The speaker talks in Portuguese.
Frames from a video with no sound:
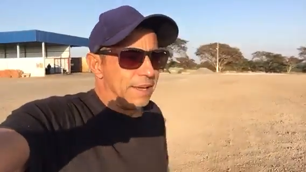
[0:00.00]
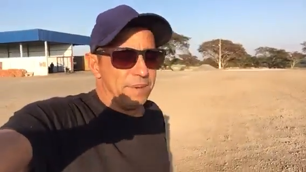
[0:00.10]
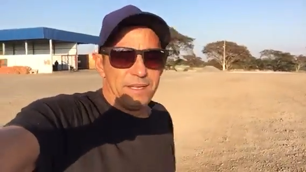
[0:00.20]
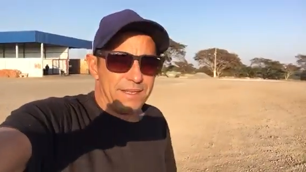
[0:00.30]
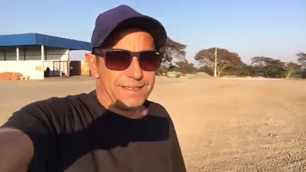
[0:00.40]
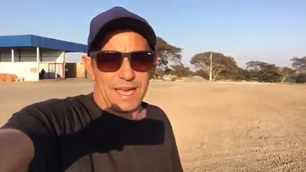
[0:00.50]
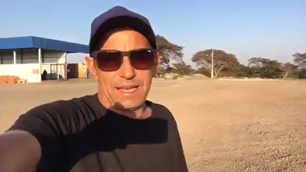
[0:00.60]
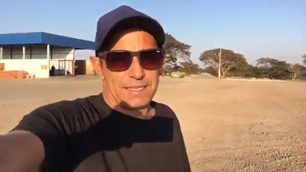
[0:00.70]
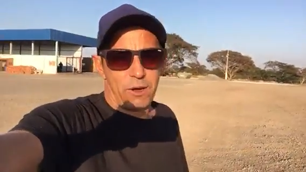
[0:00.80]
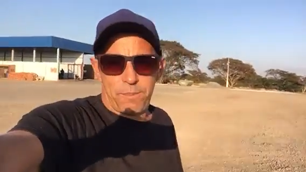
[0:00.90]
É mania de
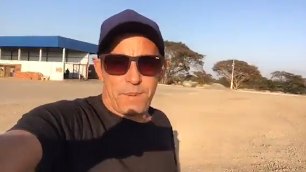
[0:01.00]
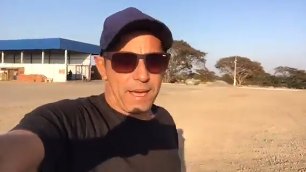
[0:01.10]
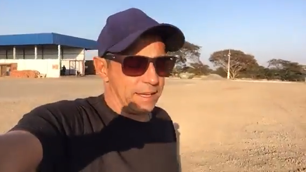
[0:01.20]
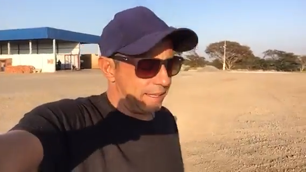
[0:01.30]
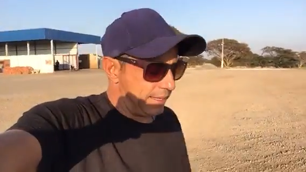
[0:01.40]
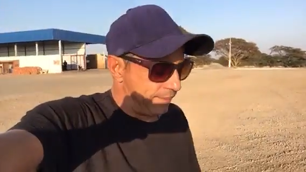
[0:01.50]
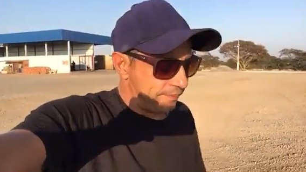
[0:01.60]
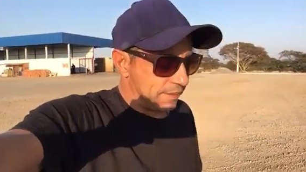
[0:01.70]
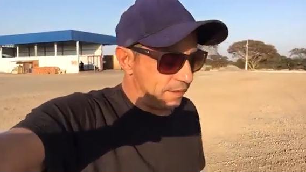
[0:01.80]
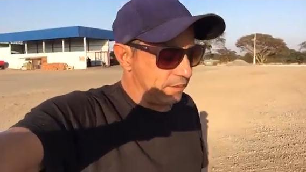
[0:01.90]
arrastar o pé, galera.
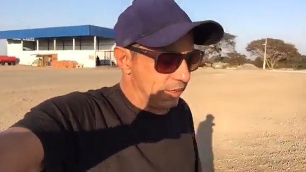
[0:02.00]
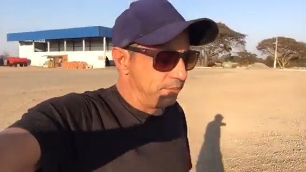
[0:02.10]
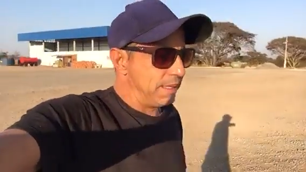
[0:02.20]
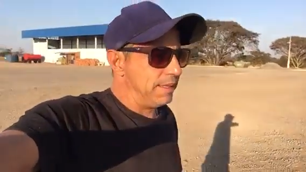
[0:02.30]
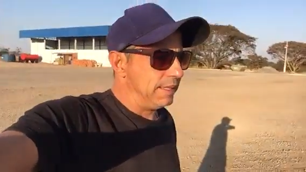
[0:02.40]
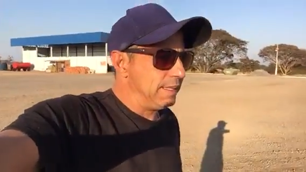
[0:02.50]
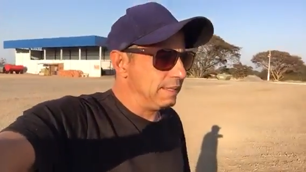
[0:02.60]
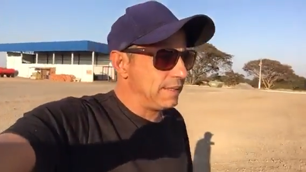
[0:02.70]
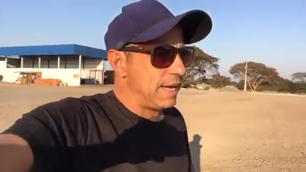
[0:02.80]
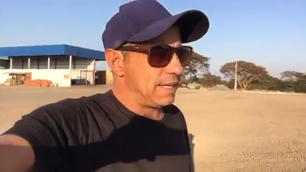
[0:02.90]
Eu tenho
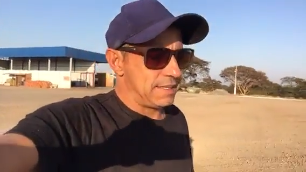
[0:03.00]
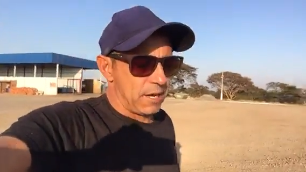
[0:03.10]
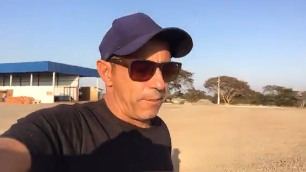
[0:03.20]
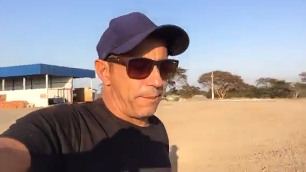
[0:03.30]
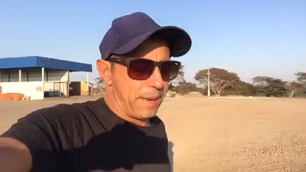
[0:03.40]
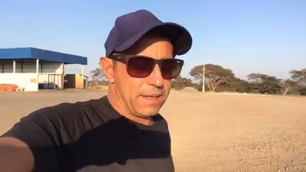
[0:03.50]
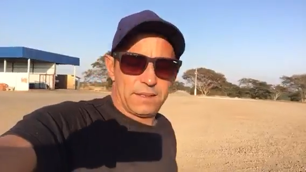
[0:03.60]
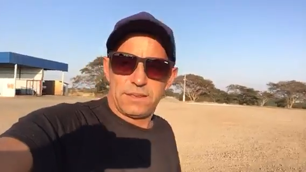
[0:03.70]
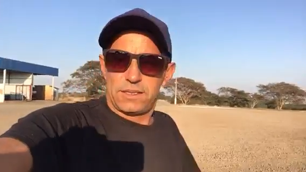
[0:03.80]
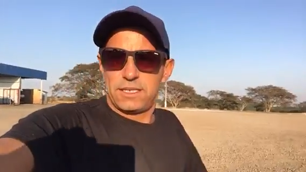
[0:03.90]
mania de arrastar o pé
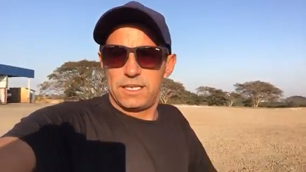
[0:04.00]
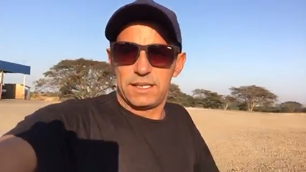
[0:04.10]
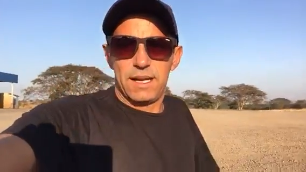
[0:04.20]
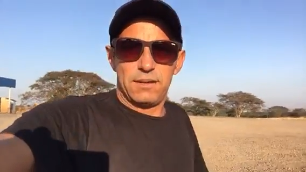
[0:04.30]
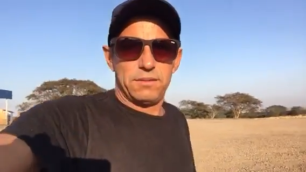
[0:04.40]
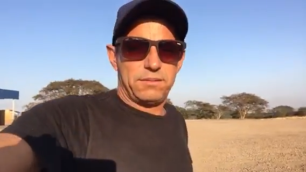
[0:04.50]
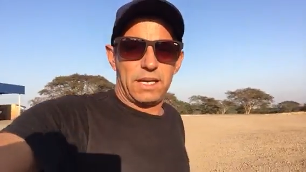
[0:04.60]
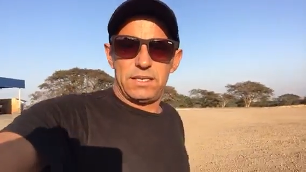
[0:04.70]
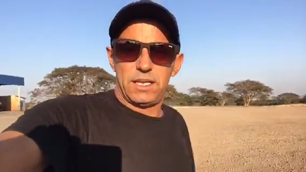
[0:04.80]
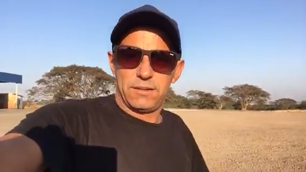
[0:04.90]
andando de chinelo. Não
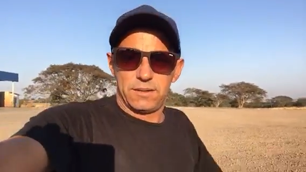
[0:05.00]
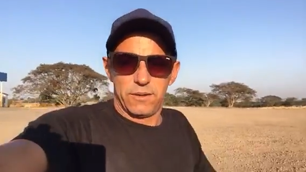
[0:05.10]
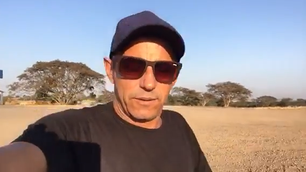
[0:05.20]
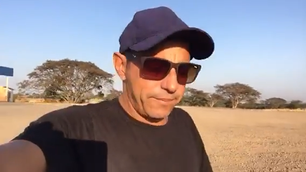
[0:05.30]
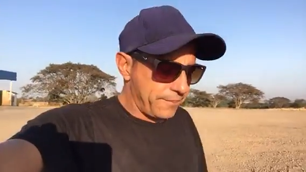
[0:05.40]
tem jeito, não.